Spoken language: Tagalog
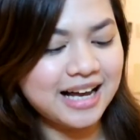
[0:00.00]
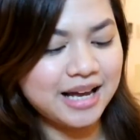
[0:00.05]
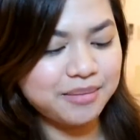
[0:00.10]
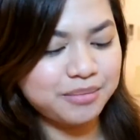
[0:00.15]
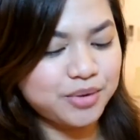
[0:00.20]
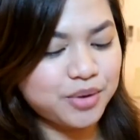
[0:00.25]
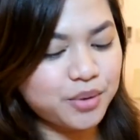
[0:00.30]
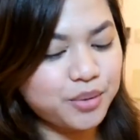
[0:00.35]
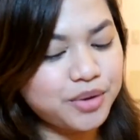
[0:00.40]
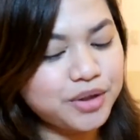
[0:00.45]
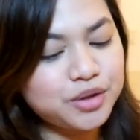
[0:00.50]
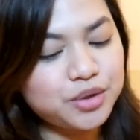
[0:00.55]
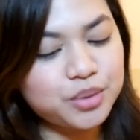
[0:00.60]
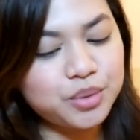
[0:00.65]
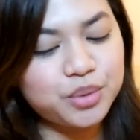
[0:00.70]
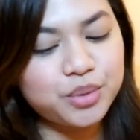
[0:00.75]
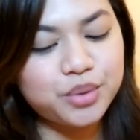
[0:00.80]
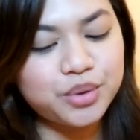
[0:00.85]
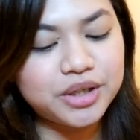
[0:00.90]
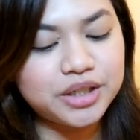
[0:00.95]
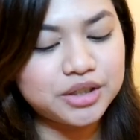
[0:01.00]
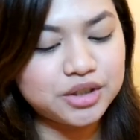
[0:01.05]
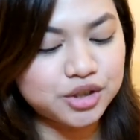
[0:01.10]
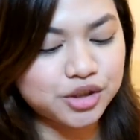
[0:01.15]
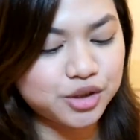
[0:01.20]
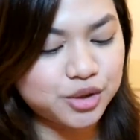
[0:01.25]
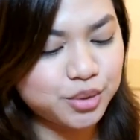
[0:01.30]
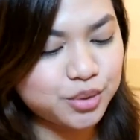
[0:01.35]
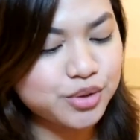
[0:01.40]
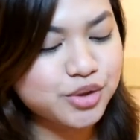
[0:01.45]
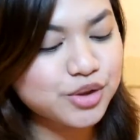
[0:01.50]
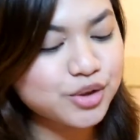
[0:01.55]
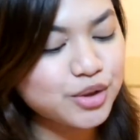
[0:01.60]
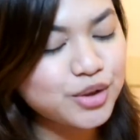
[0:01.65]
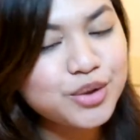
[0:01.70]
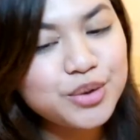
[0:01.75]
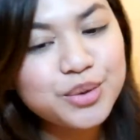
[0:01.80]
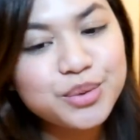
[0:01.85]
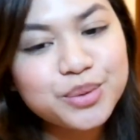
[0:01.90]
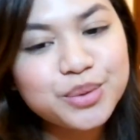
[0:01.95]
I'm going to introduce
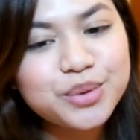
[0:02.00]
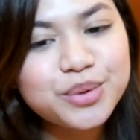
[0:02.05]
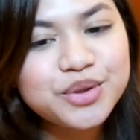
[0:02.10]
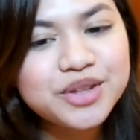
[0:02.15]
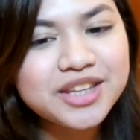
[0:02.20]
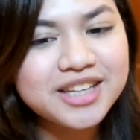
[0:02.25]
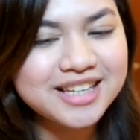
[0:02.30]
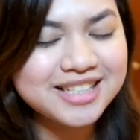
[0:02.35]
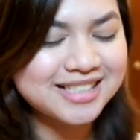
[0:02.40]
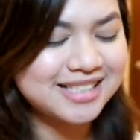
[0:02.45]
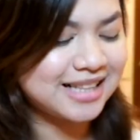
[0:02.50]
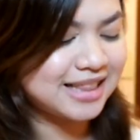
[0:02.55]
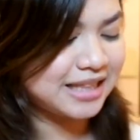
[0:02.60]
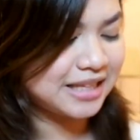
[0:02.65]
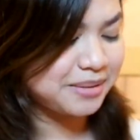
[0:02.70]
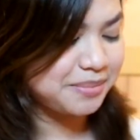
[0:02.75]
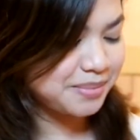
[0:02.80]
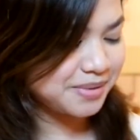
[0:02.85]
to you this lip